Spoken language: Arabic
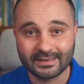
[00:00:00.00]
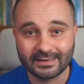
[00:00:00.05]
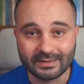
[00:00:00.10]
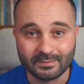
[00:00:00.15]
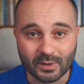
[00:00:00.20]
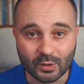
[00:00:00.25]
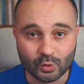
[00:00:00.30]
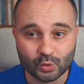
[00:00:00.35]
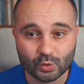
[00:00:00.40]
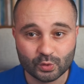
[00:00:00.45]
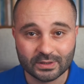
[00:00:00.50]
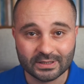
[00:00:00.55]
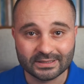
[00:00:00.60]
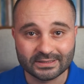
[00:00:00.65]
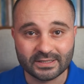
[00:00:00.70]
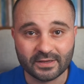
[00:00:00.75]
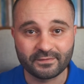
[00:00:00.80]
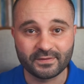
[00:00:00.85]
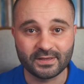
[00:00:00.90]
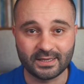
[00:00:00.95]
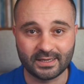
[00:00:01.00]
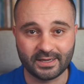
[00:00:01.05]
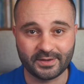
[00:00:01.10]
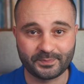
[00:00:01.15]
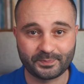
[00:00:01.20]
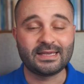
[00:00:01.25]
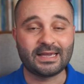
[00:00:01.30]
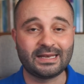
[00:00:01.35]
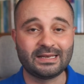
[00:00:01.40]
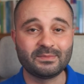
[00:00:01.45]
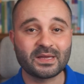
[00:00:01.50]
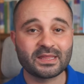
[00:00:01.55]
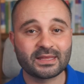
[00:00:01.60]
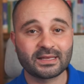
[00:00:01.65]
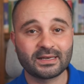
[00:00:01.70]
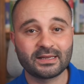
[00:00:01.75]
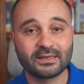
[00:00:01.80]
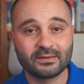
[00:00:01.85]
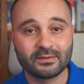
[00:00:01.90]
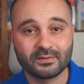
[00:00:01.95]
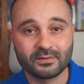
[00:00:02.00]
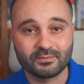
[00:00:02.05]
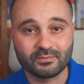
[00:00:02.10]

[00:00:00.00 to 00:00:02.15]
اللي موجود انت فيها يعني مثلا